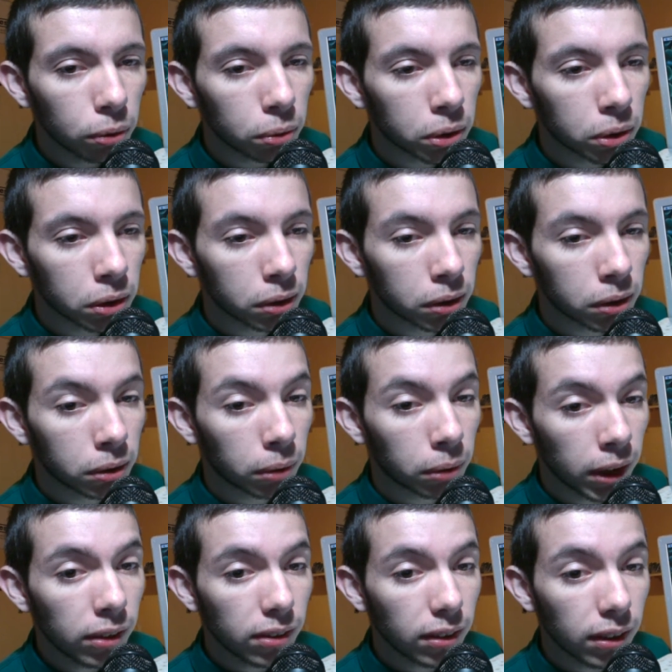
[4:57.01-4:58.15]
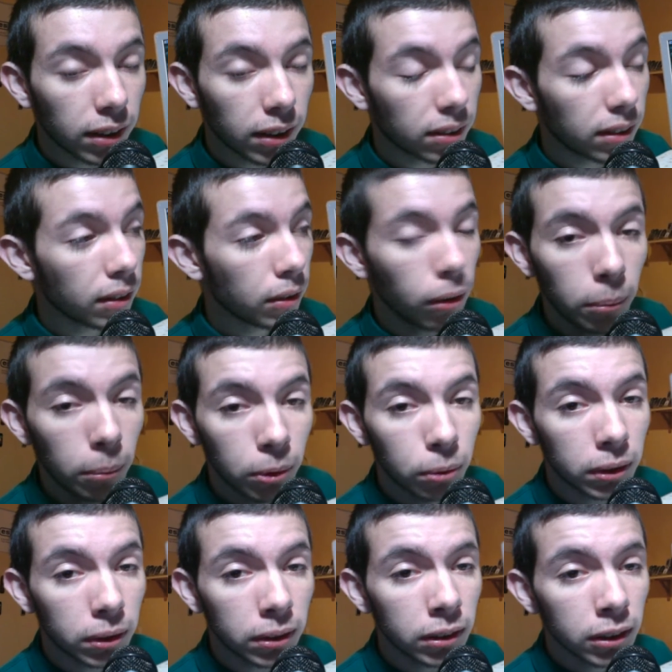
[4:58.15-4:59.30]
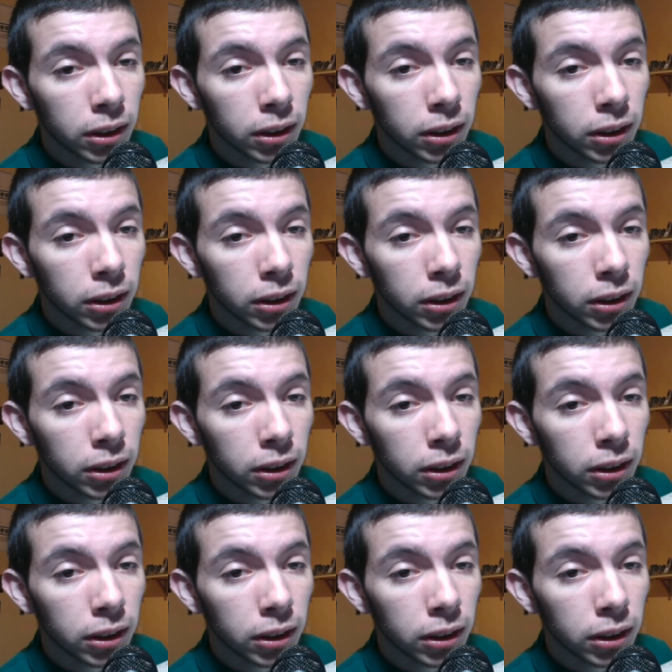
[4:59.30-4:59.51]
Donc voilà, c'est assez énorme quoi. Hein.